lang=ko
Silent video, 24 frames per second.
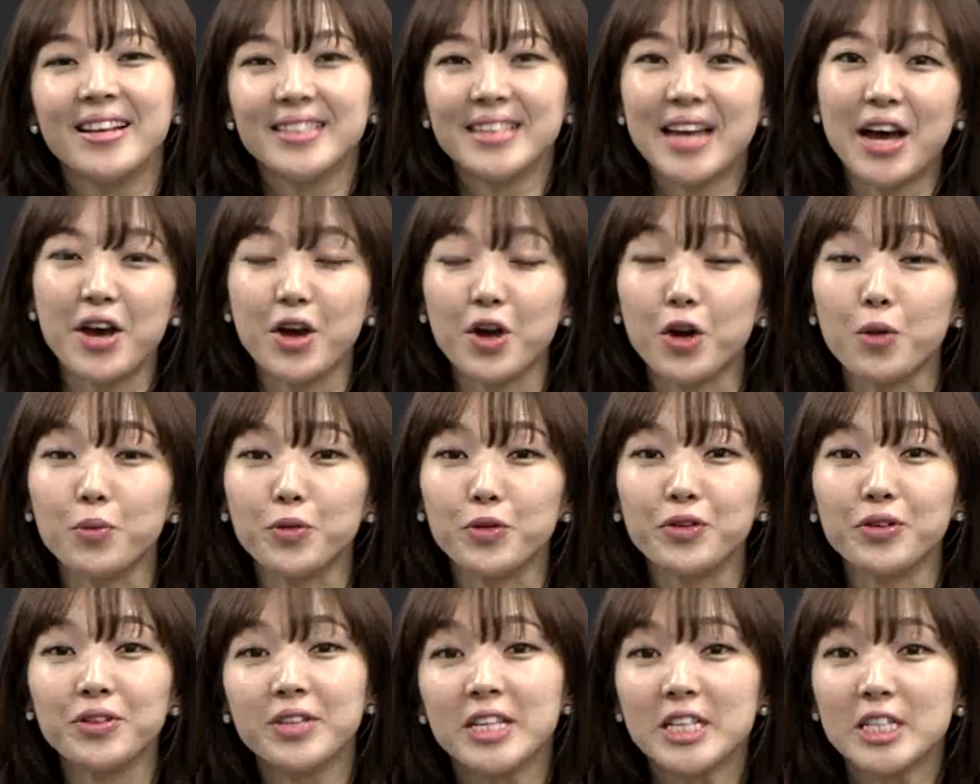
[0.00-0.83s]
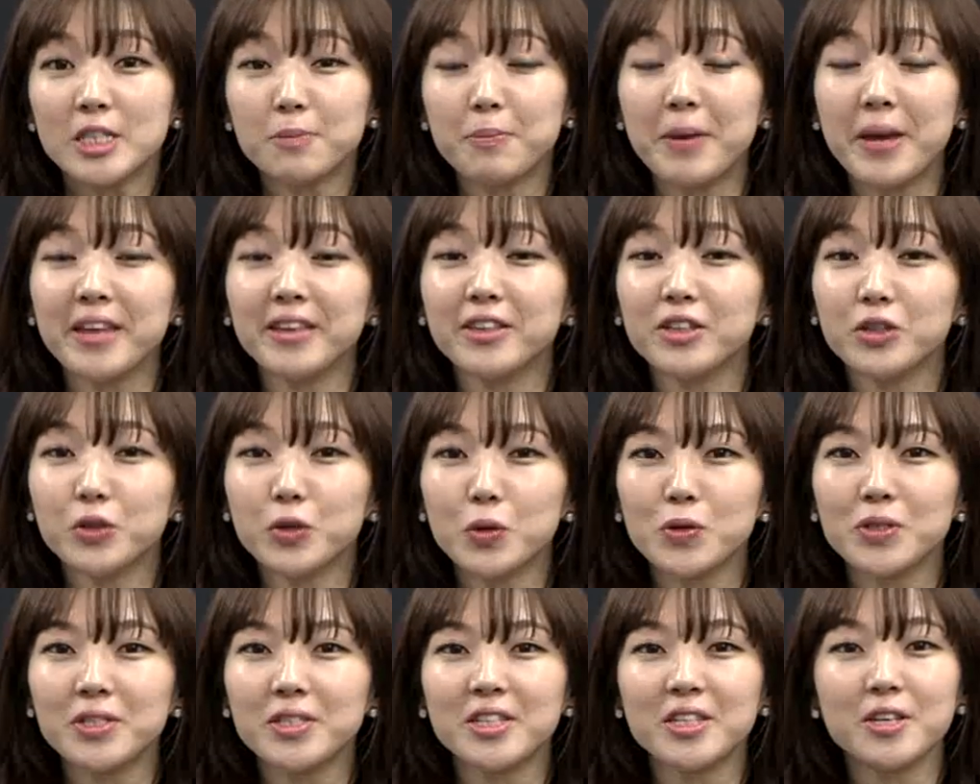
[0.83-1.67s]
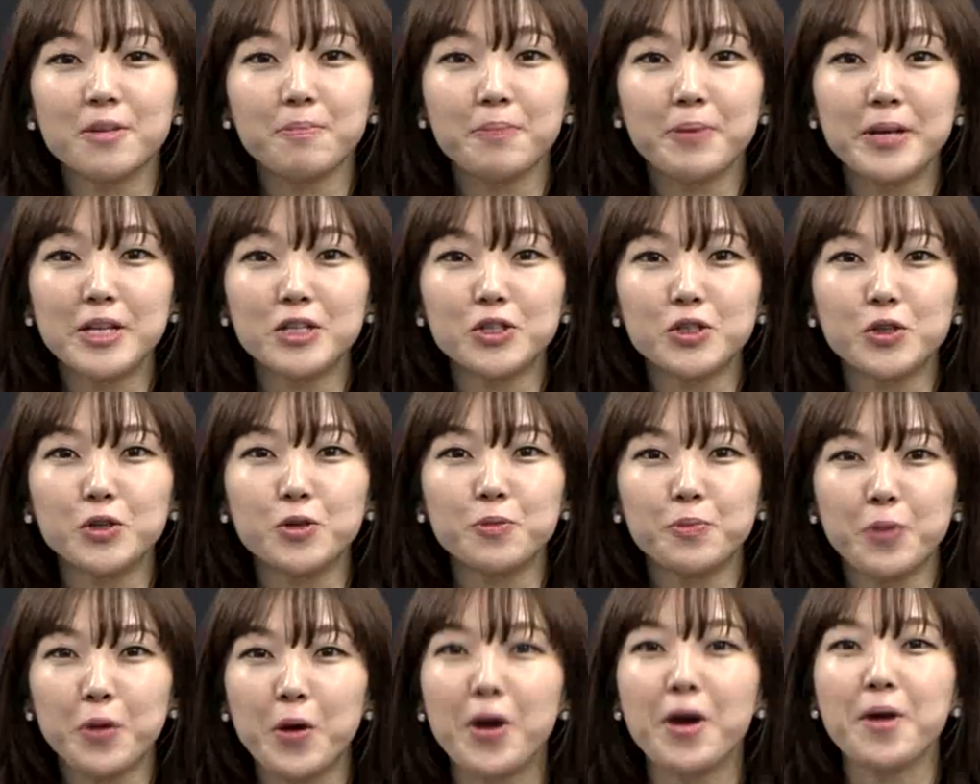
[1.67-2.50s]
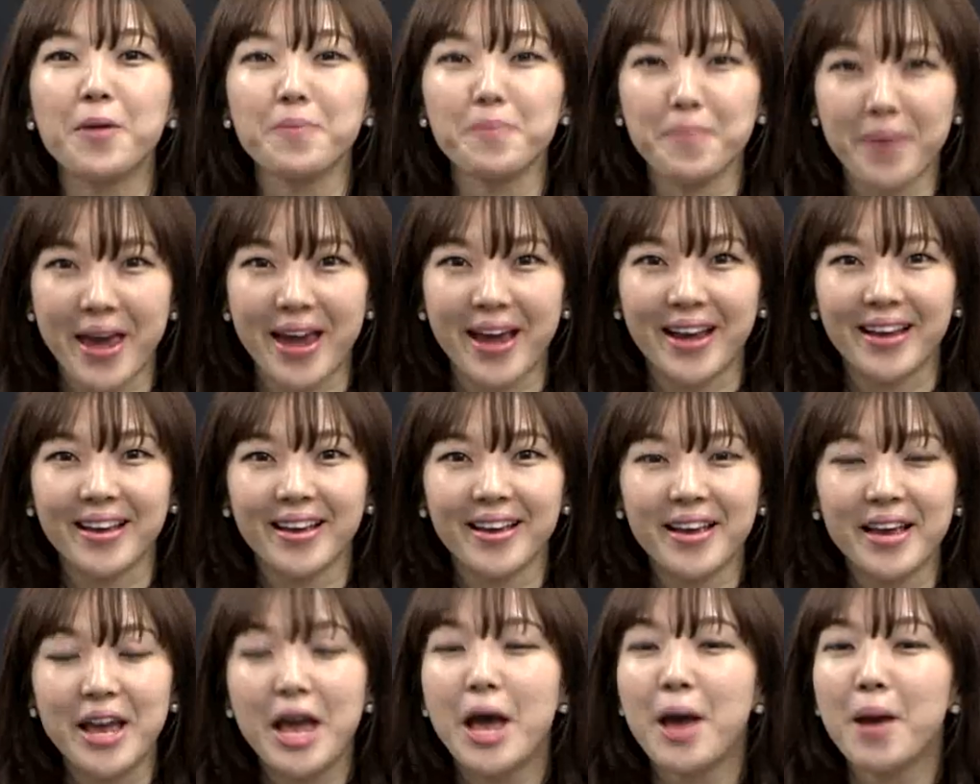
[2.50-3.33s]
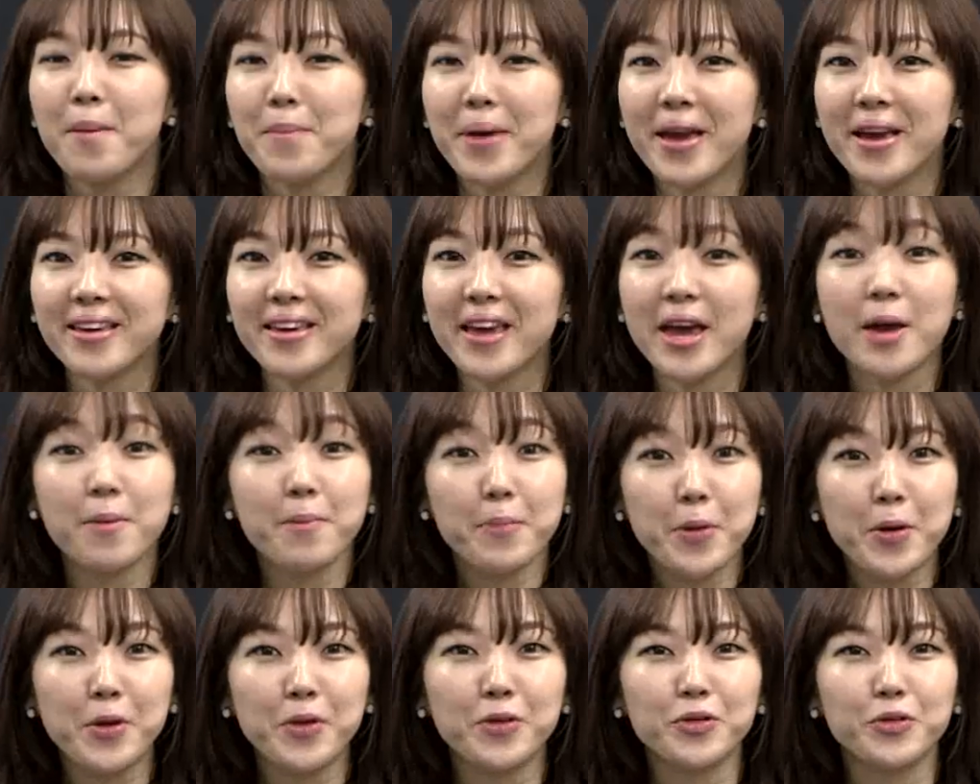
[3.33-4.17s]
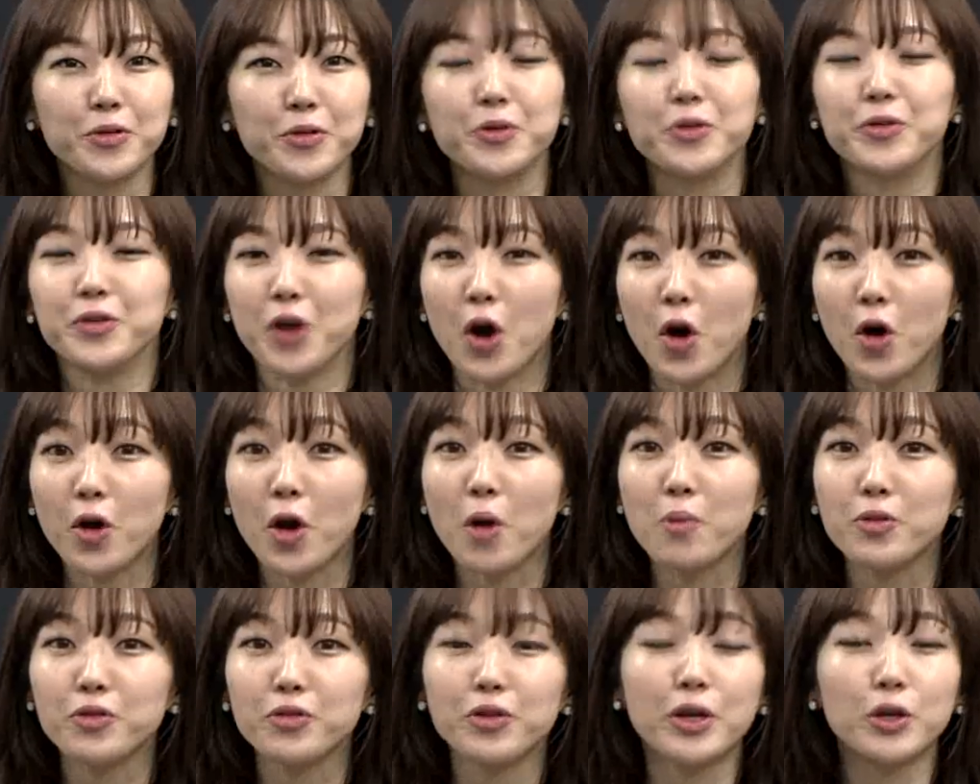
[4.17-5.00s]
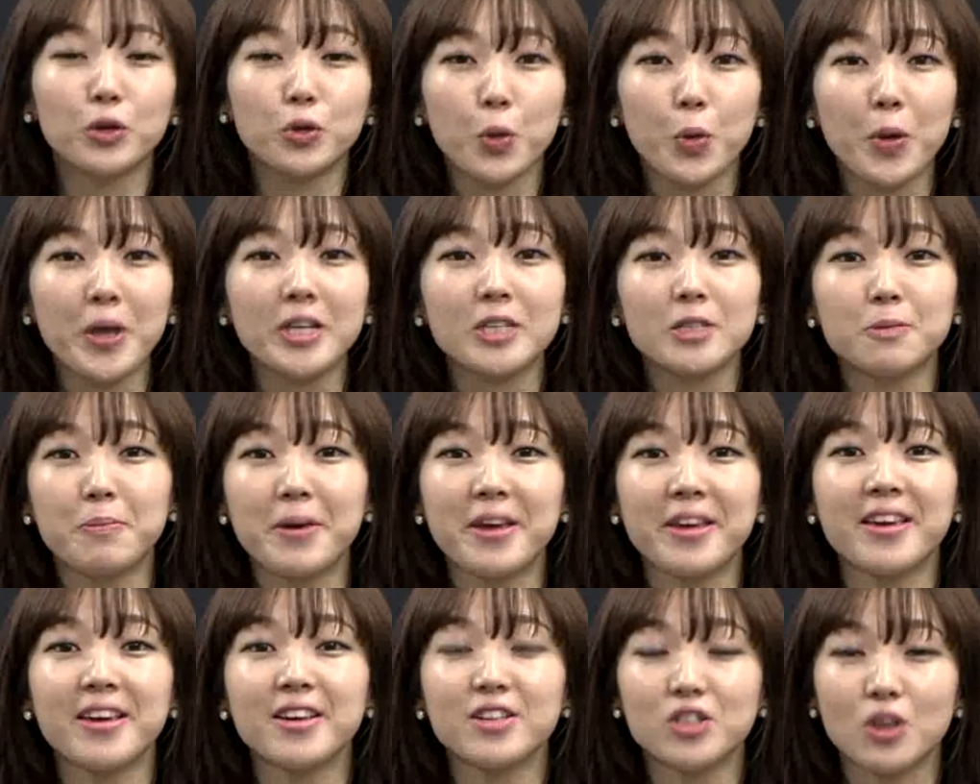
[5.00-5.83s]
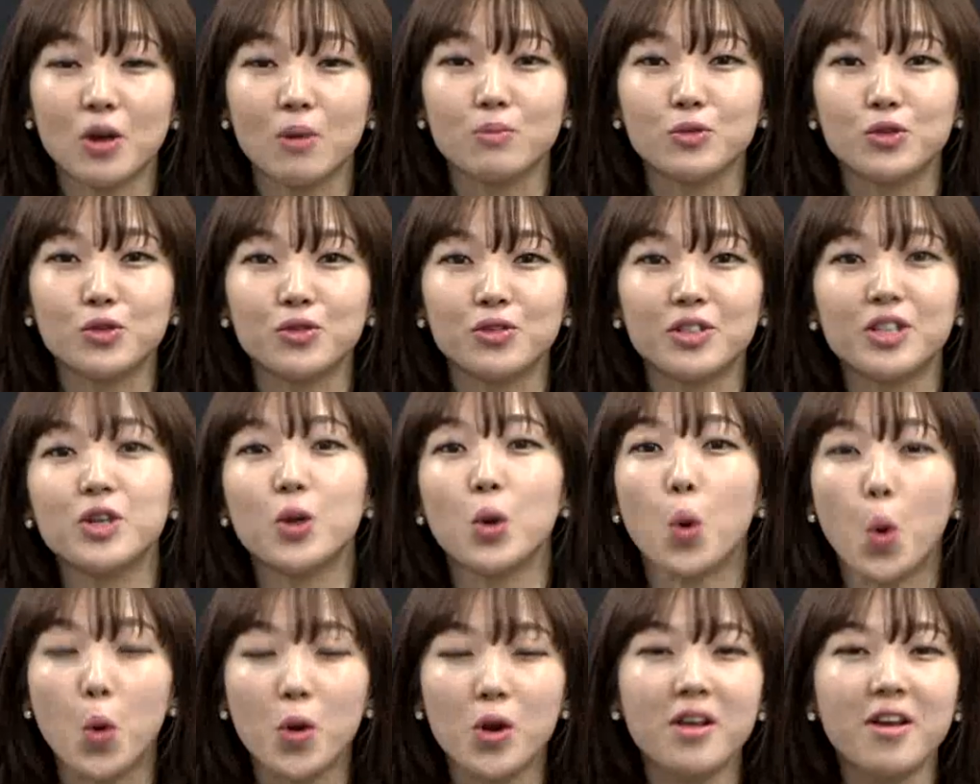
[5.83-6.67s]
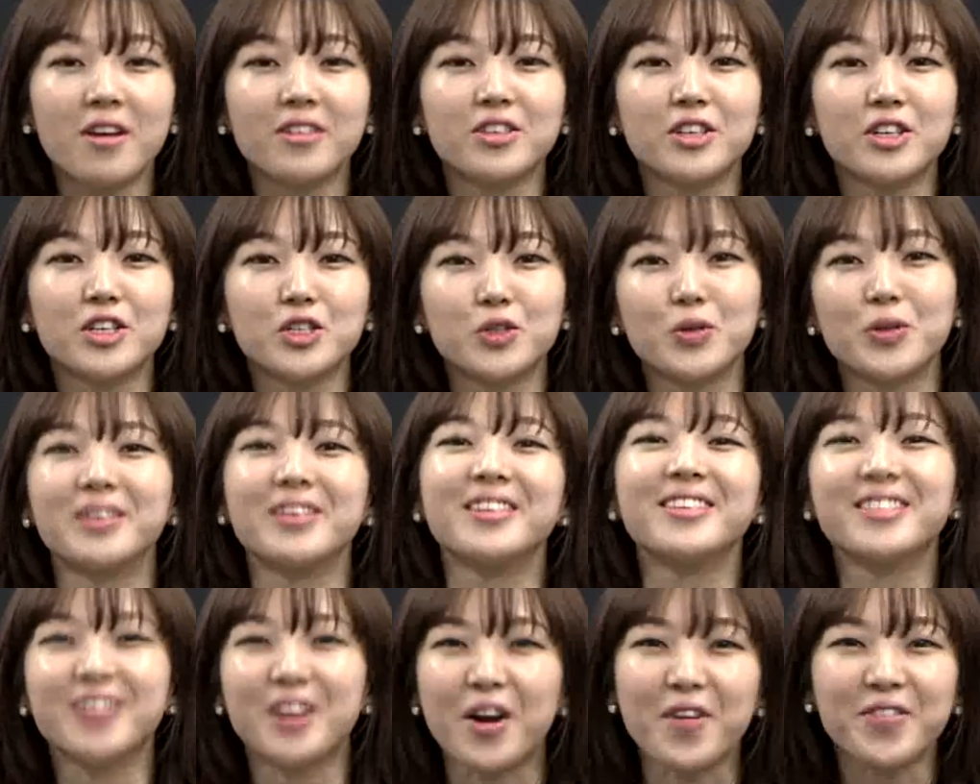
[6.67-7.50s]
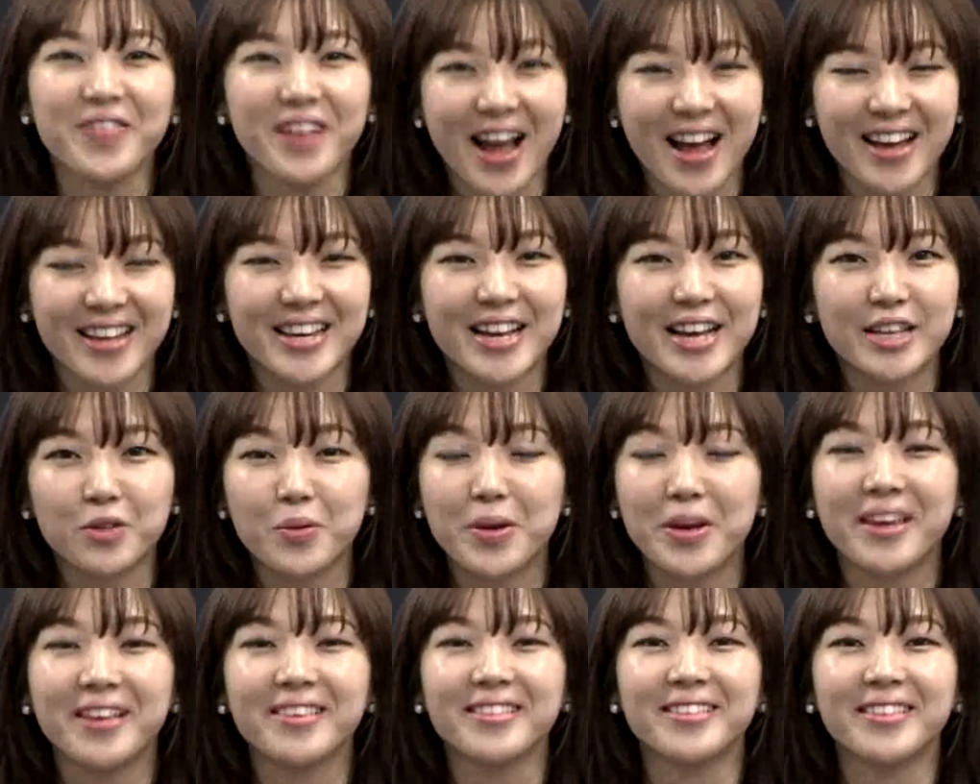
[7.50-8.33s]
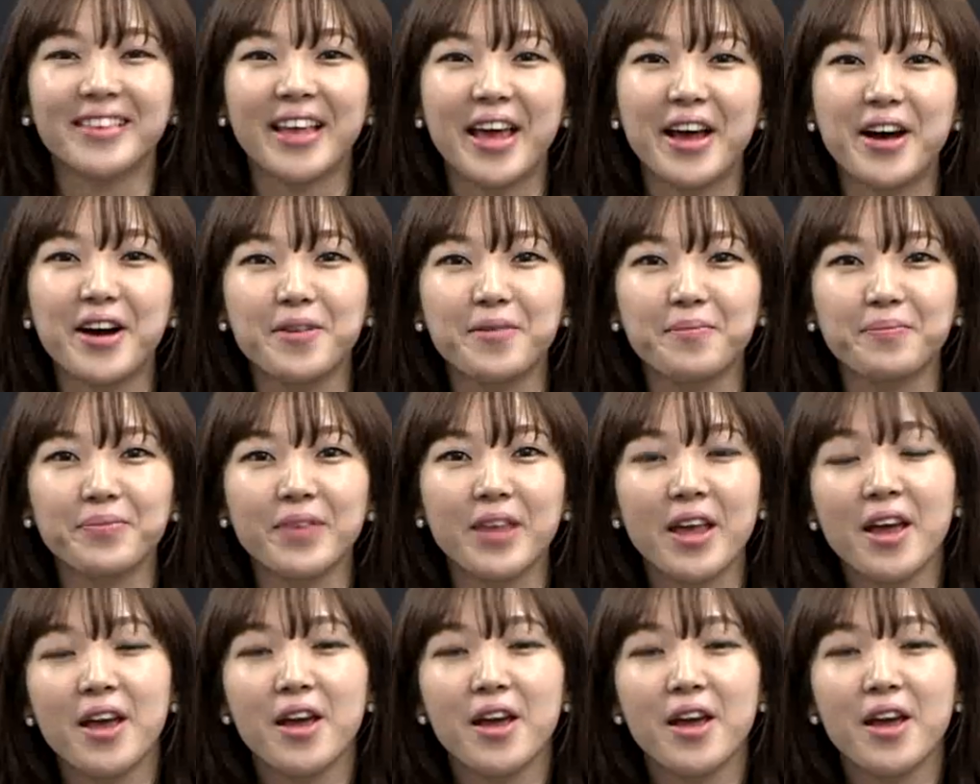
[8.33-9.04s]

자, 여러분 스피드 토스 필수 표현 100개의 표현으로 여러분들의 토익 스피킹 점수를 올려드릴 수 있는 그런 강의가 되겠는데요.